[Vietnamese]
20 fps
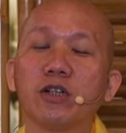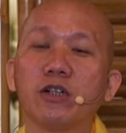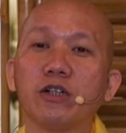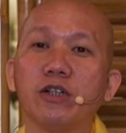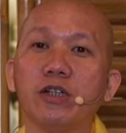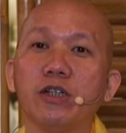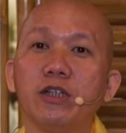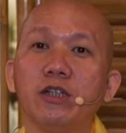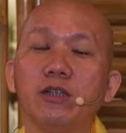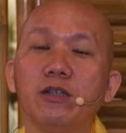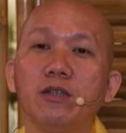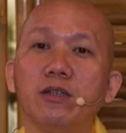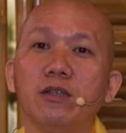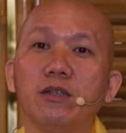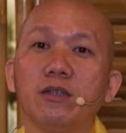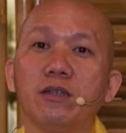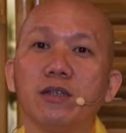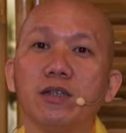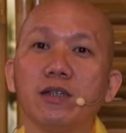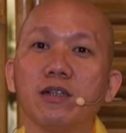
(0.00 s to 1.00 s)
cà ri
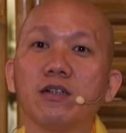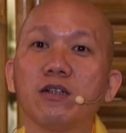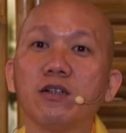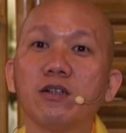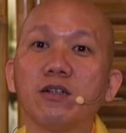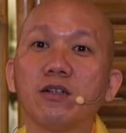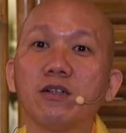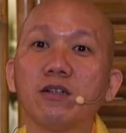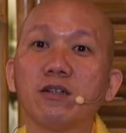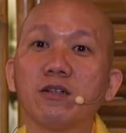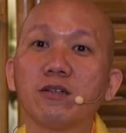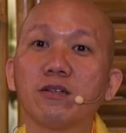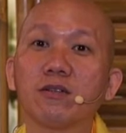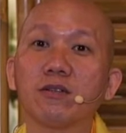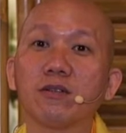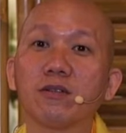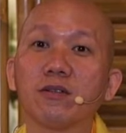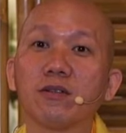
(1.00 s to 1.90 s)
thì nó có